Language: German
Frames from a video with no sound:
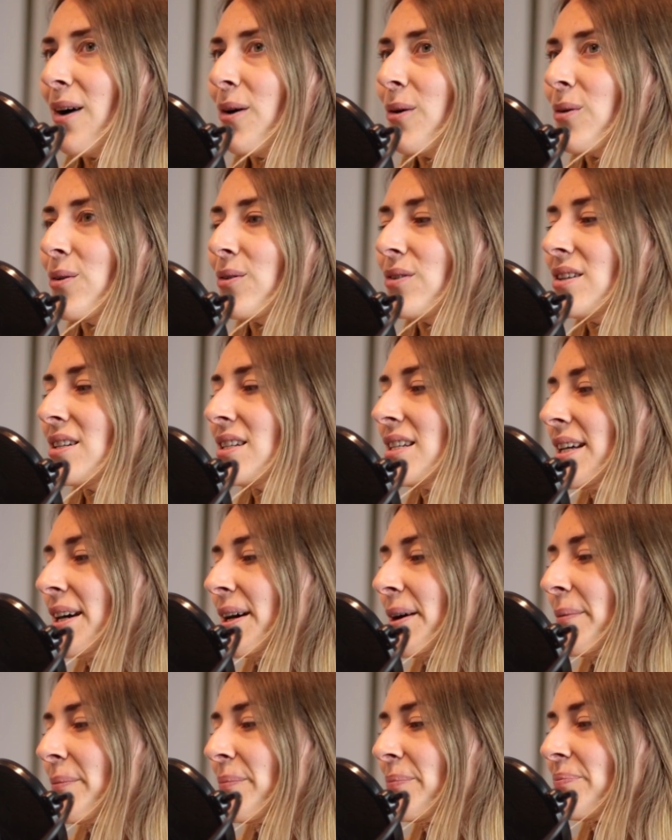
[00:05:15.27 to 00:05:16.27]
Und
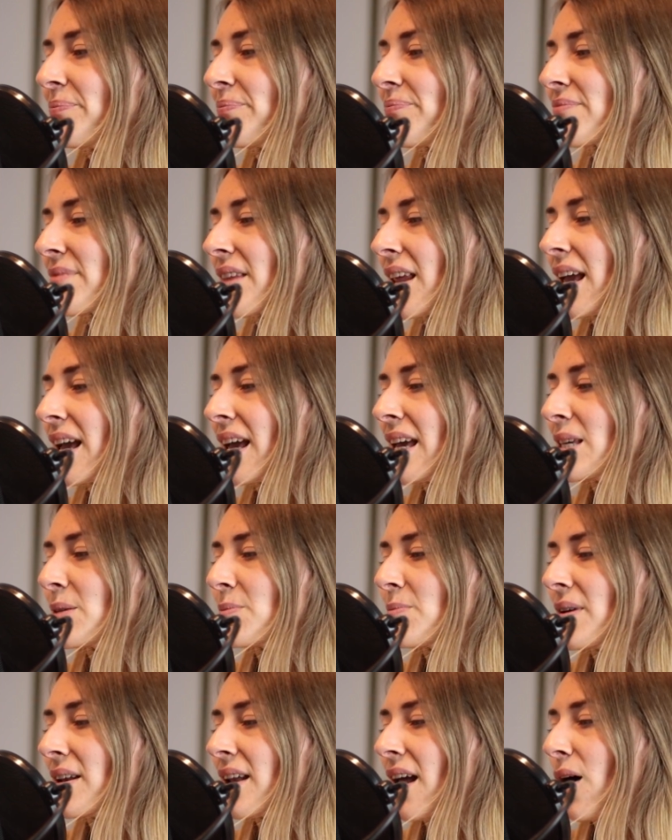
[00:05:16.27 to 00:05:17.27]
ähm,
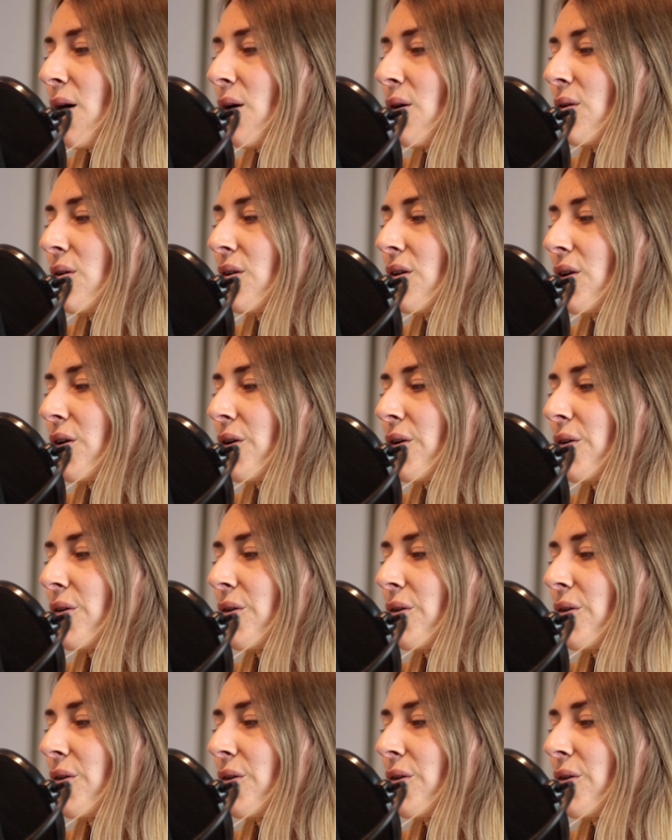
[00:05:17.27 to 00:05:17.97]
ich bin auch